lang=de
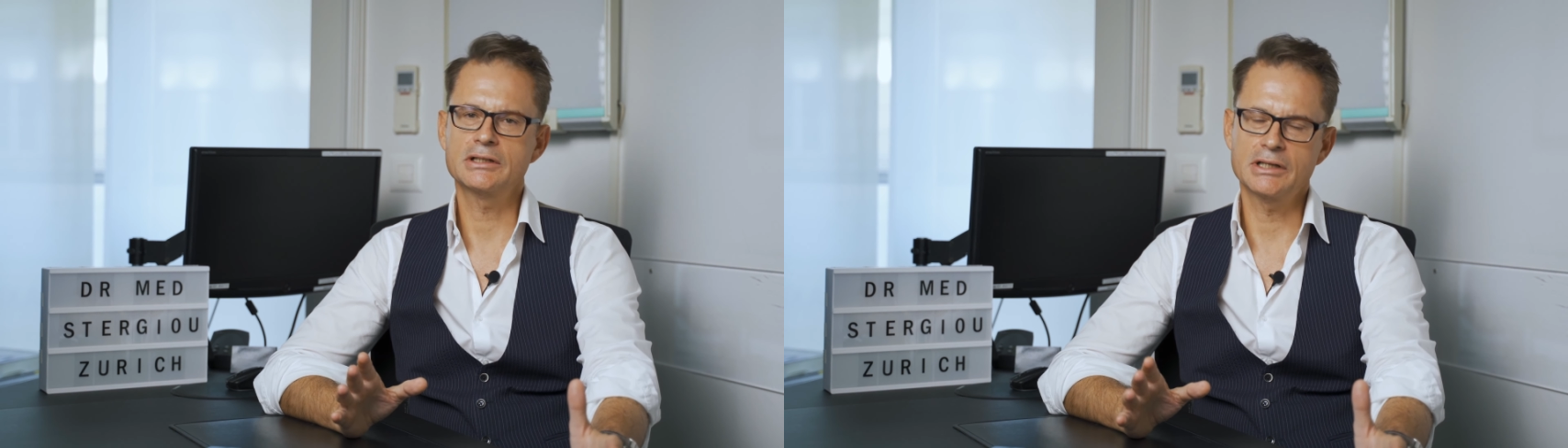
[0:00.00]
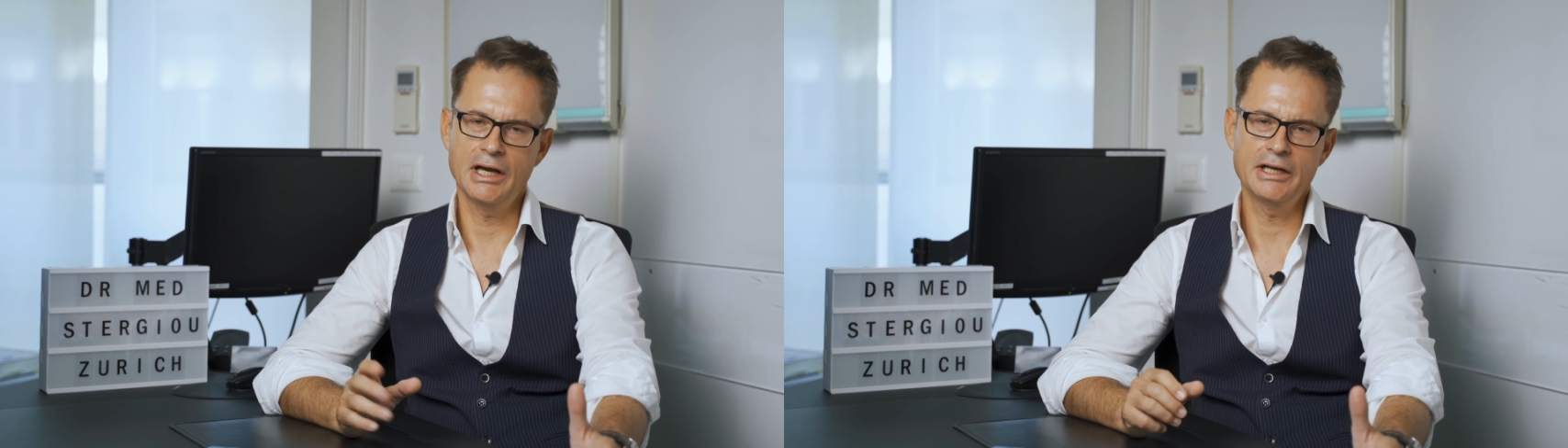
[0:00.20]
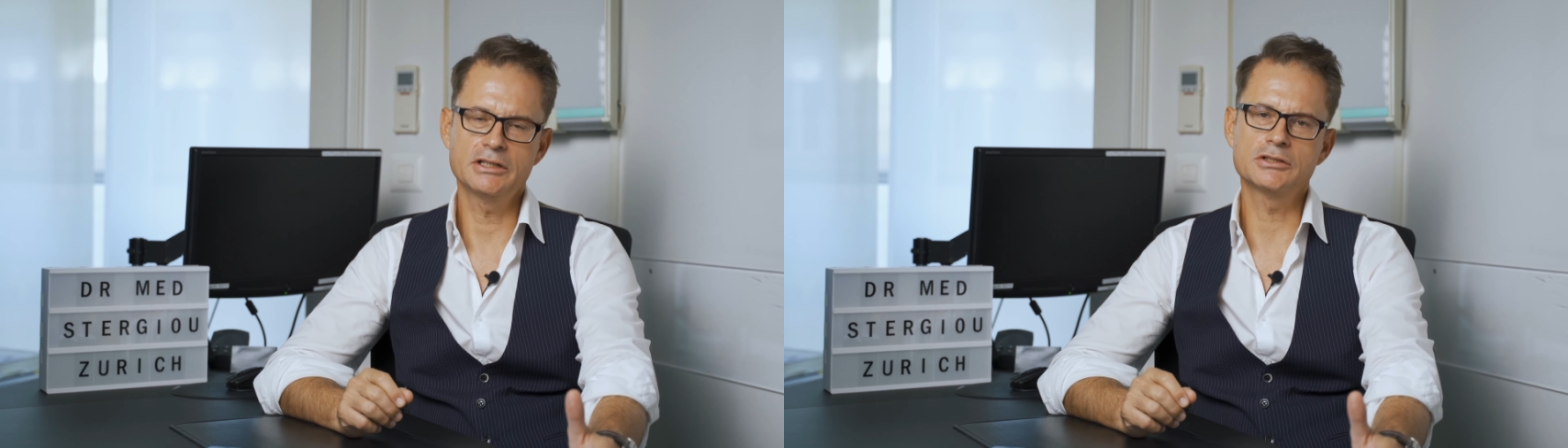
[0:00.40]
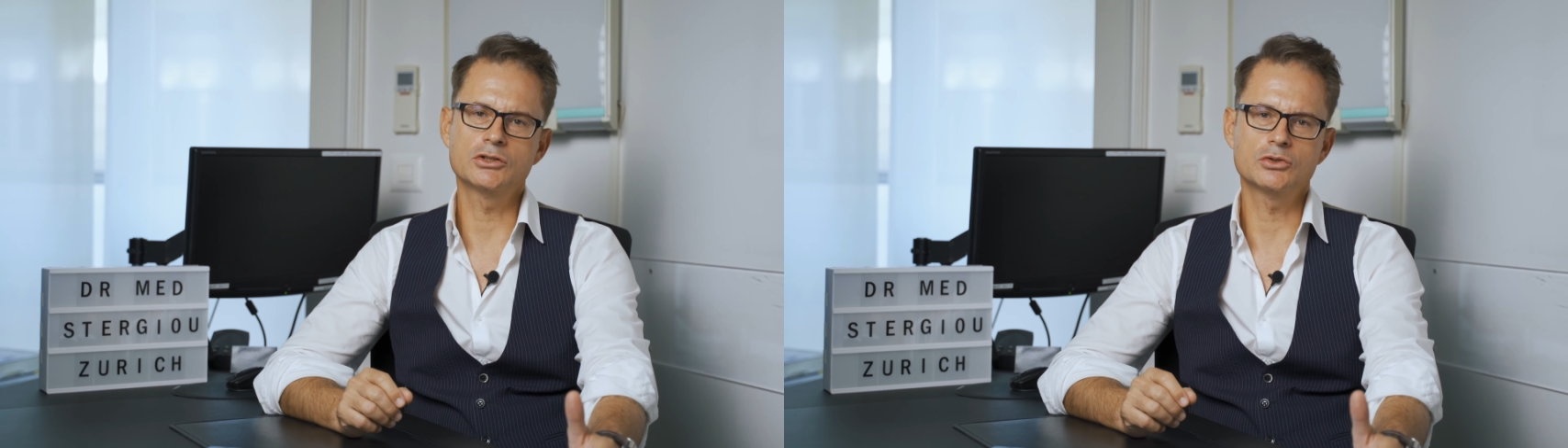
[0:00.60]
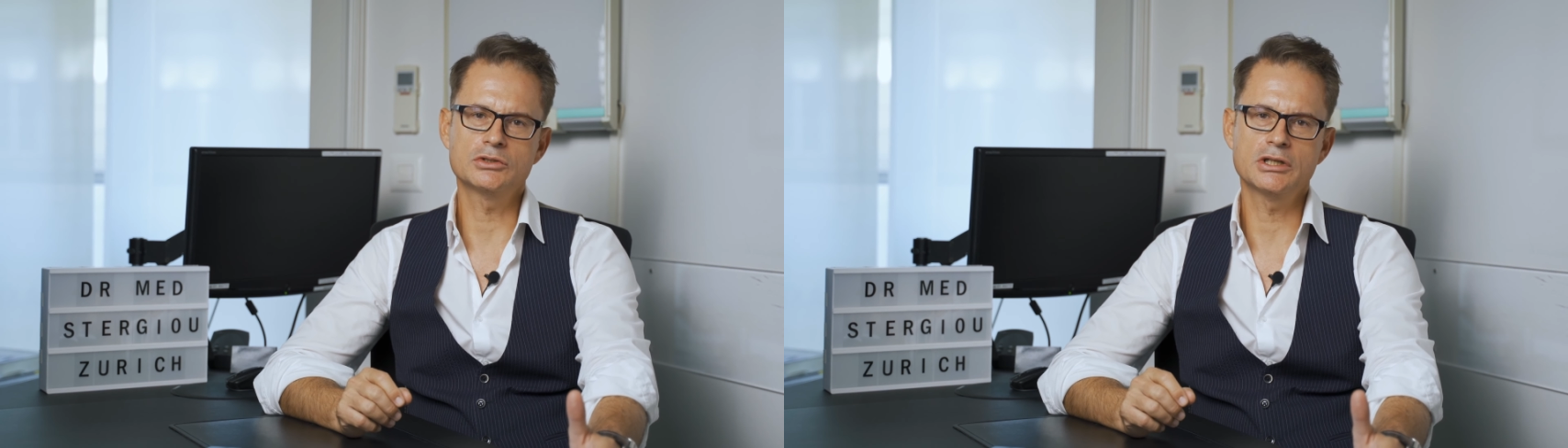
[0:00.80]
keinen
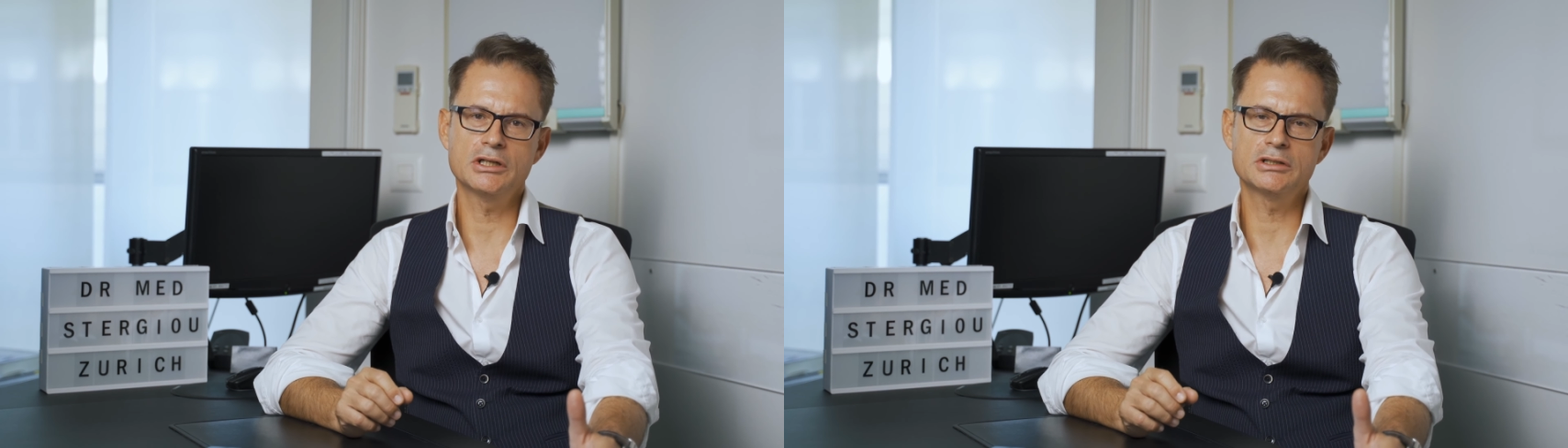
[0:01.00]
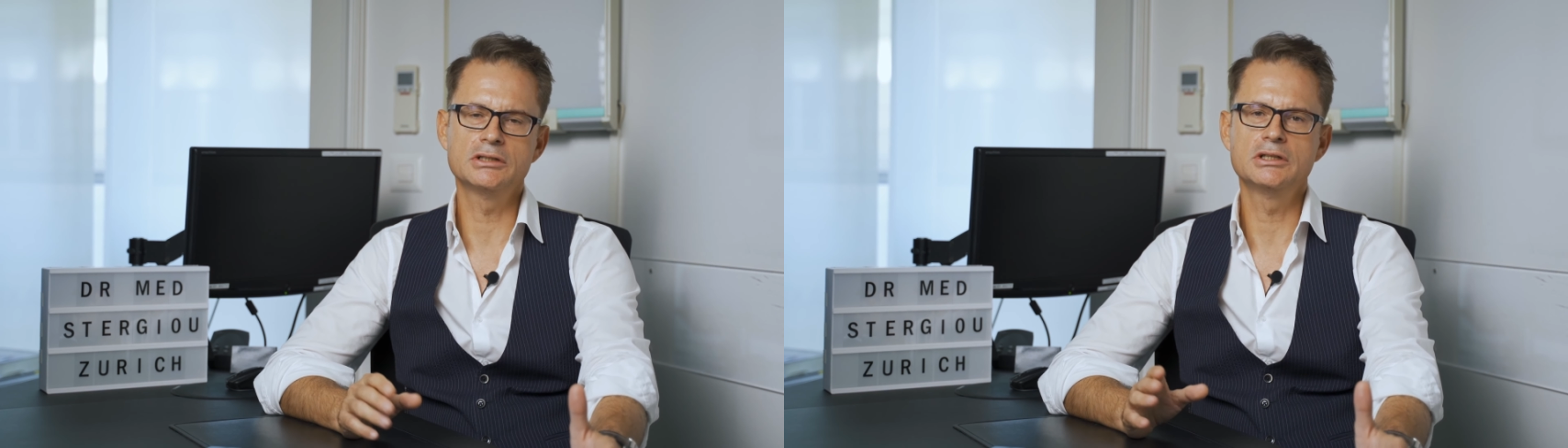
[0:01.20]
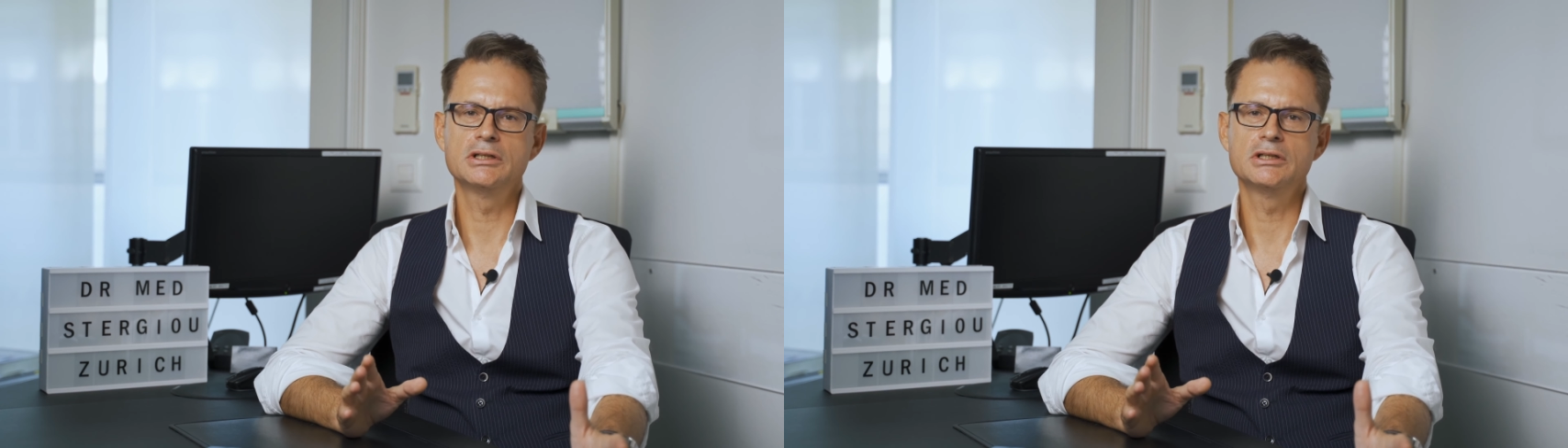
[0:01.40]
Grund hat,